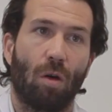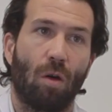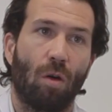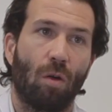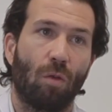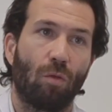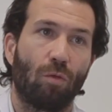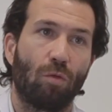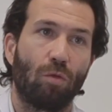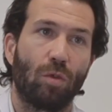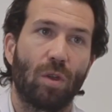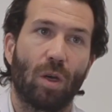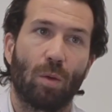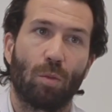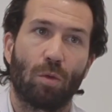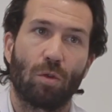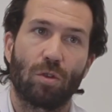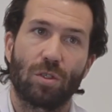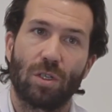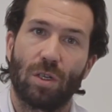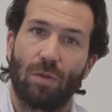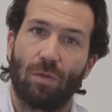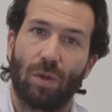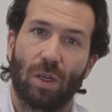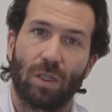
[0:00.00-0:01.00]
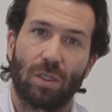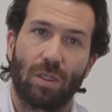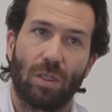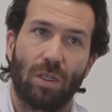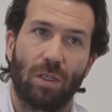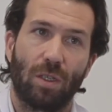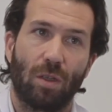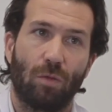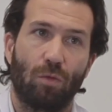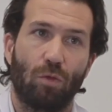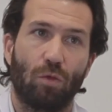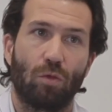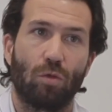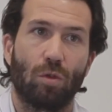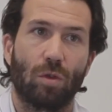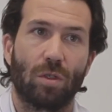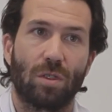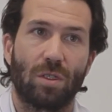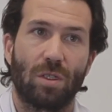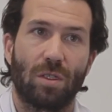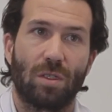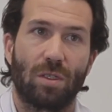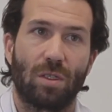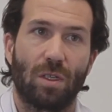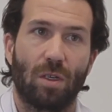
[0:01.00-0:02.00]
en vue d'un projet de fertilité futur
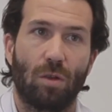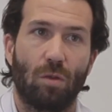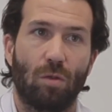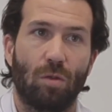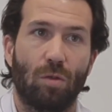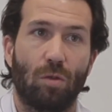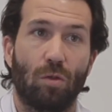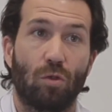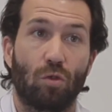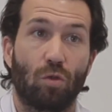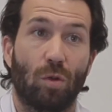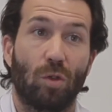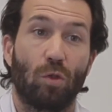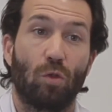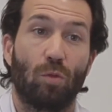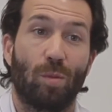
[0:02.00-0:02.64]
si c'est le souhait du